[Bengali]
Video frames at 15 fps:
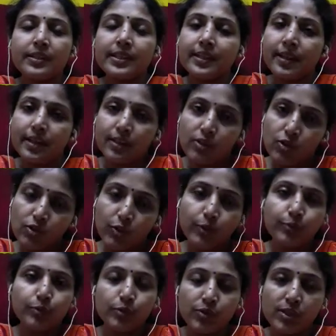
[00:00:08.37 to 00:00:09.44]
সেটা
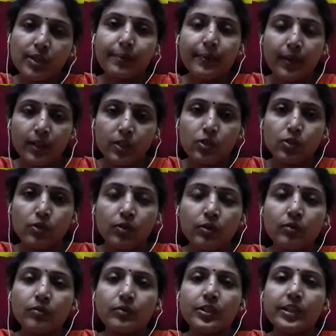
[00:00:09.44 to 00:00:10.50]
নিশ্চয়ই বুঝতে পেরেছ
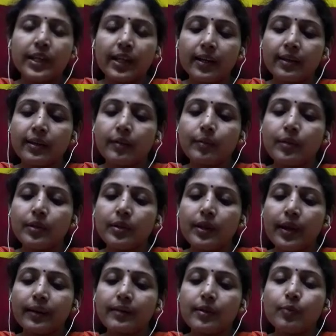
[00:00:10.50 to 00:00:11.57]
সেখানে আমি
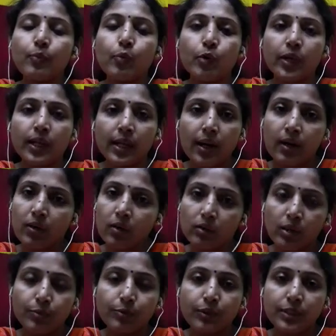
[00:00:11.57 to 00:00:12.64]
একটা পরীক্ষার
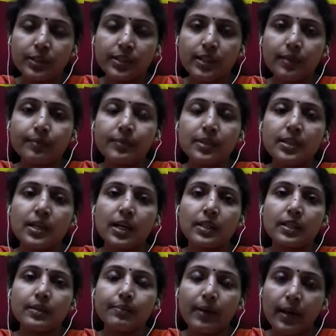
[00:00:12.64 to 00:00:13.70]
কথা বলেছিলাম যে
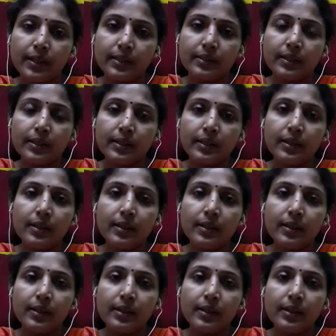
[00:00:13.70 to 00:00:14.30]
যাদের বাড়িতে